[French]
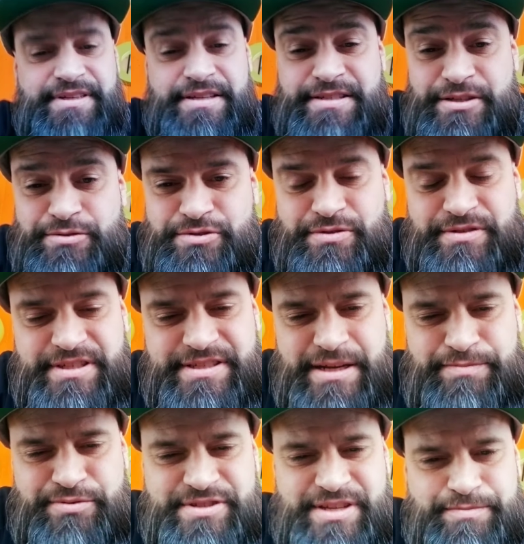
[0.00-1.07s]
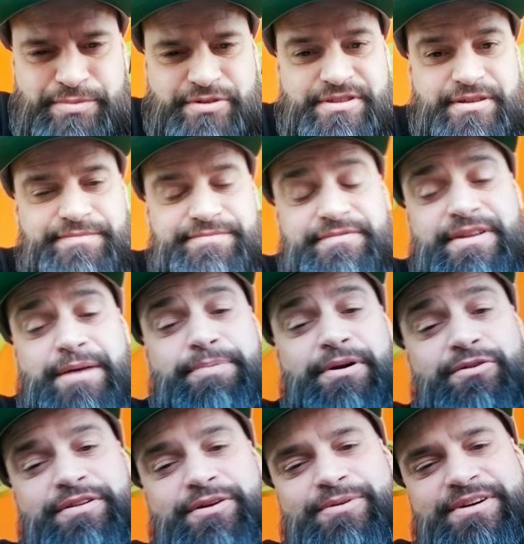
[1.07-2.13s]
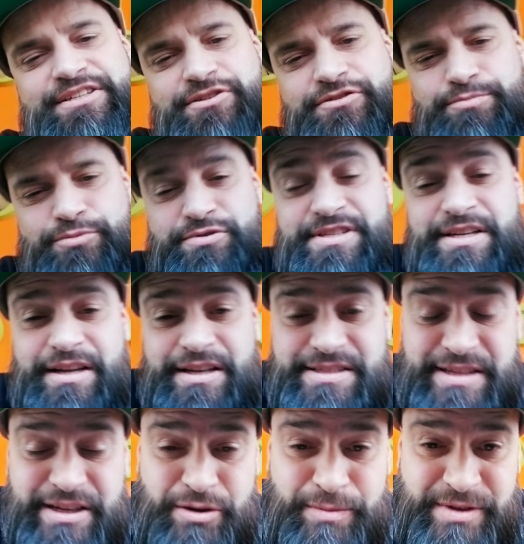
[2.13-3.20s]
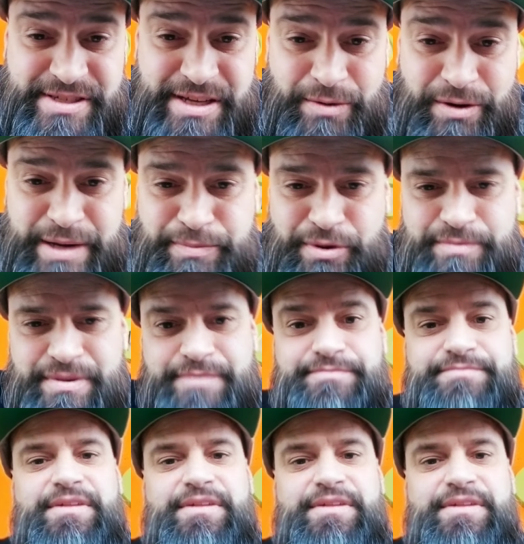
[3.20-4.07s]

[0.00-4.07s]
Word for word: ce qu'ils nous ont dit, c'est le plus important. On n'a pas le droit d'avoir les jambes debout. C'est là que ça commence à avoir les problèmes.